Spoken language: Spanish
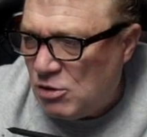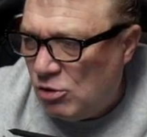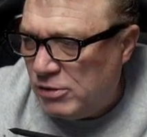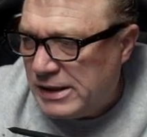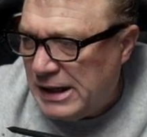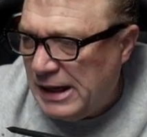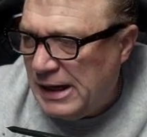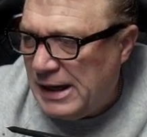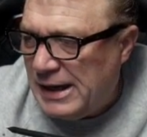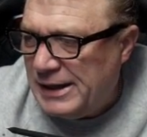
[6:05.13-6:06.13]
con
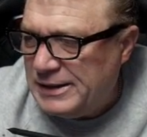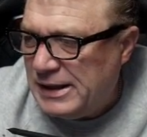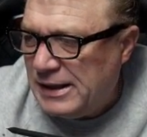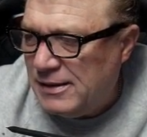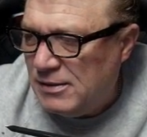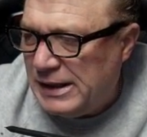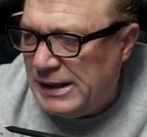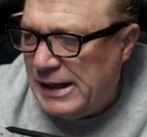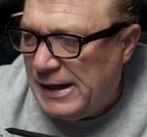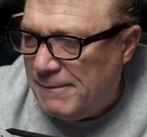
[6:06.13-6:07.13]
qué anda
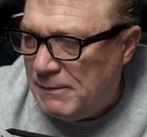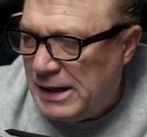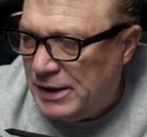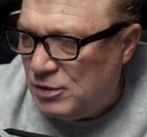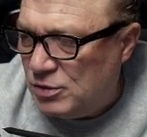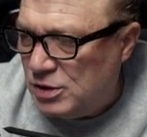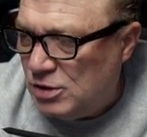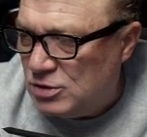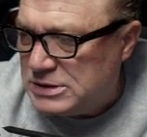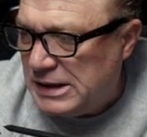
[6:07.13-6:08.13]
en la mano Dios.